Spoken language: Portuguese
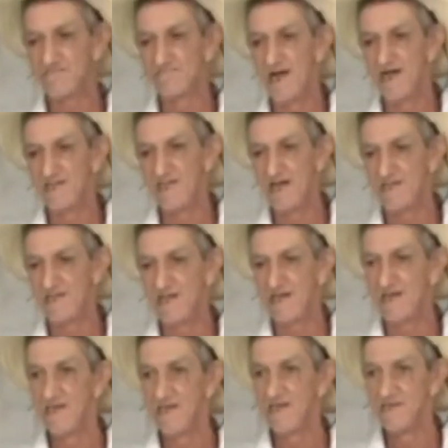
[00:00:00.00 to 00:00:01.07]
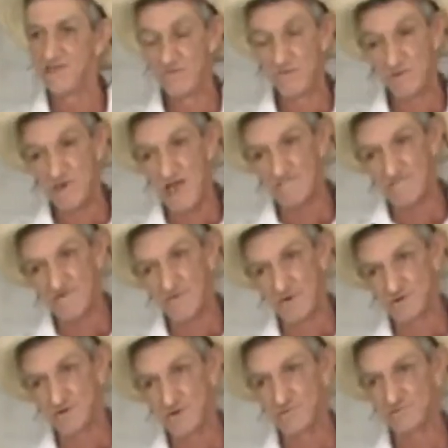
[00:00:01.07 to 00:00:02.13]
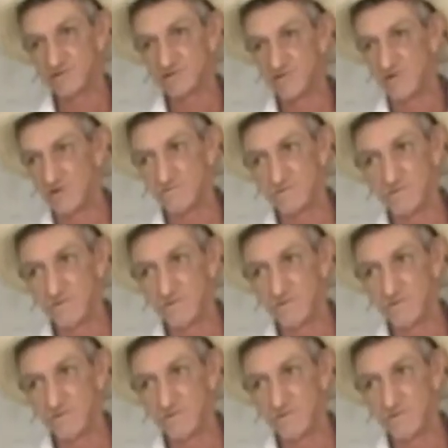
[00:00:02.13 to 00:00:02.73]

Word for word: em banana e o caba botou o troco.